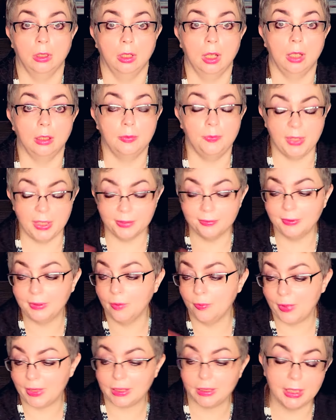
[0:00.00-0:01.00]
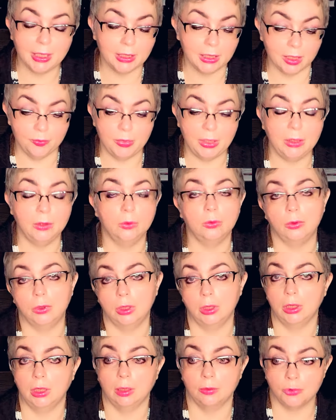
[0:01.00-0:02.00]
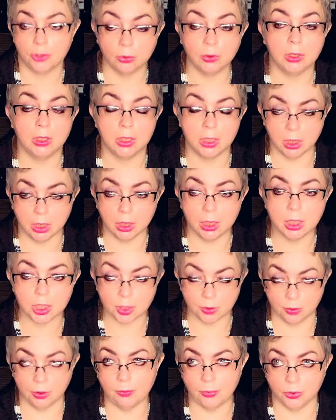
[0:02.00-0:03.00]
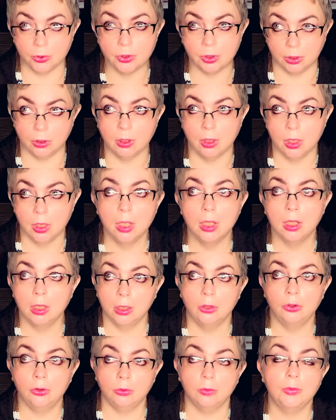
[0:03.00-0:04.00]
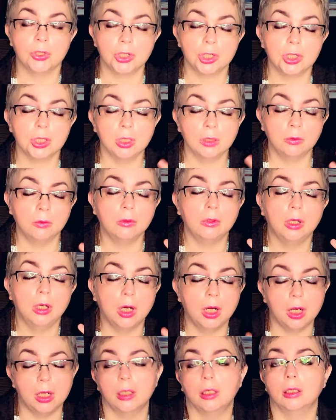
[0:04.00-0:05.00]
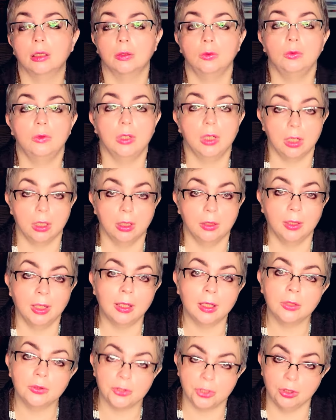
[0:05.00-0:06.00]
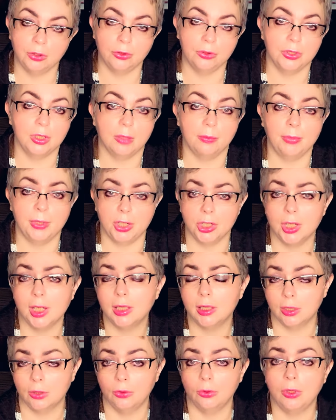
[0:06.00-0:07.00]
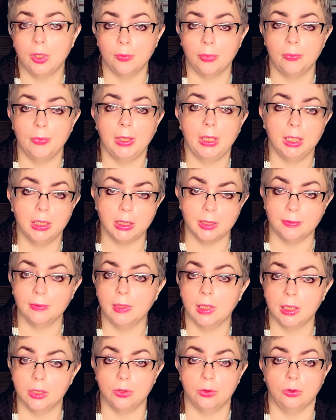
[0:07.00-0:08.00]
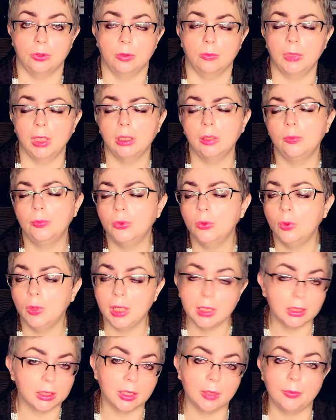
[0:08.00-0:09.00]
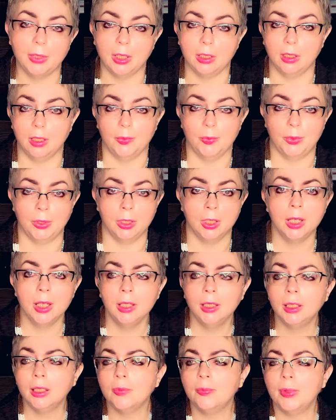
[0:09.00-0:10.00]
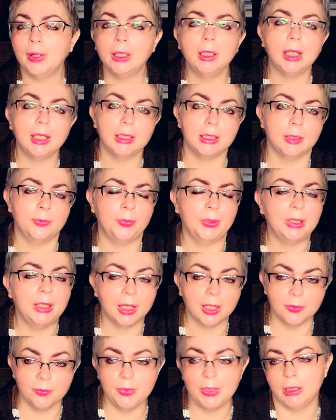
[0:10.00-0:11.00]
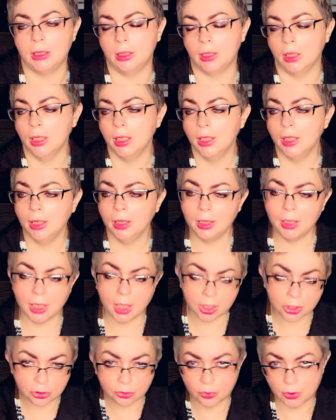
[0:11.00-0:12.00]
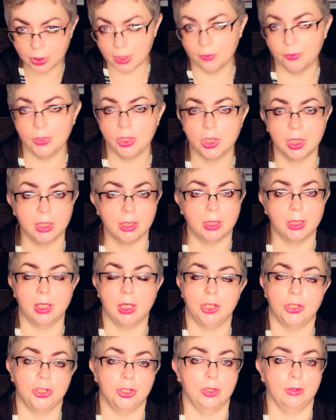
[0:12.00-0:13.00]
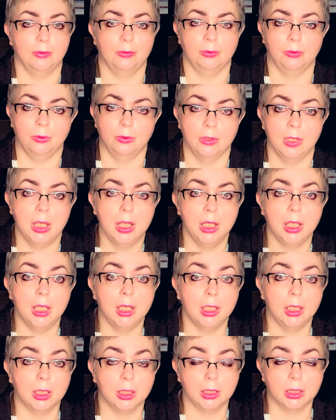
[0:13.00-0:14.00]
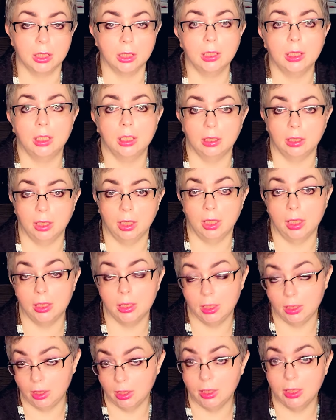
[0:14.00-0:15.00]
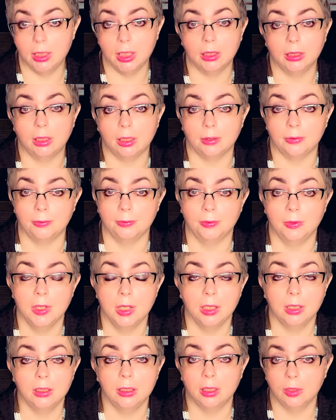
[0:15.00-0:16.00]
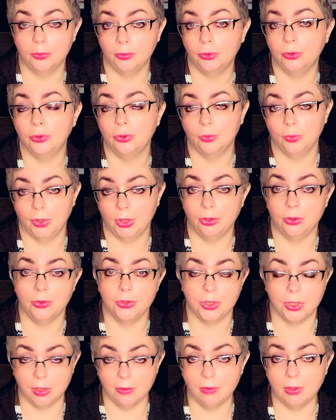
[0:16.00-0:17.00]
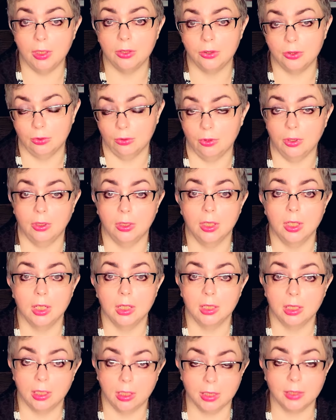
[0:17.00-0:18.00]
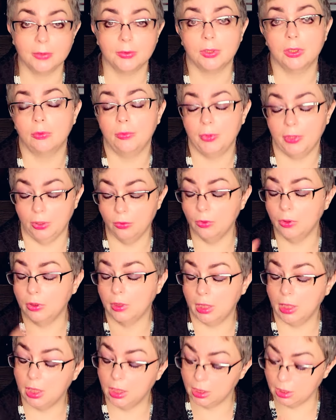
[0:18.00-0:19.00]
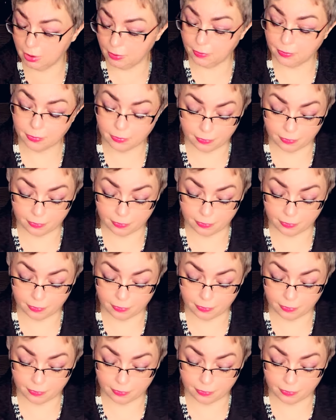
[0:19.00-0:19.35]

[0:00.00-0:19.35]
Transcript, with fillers: от а первой до последней минуты. Ты там что-то делаешь, и ты просто думаешь, ну как, ну как. Короче, друзья, приезжайте туда, помогайте волонтерам. Надо погулять с собаками, надо погладить, покормить, кашу размешать гречневую. И ссылка на один из секторов, где работают мои друзья, волонтеры Некрасовского приюта, есть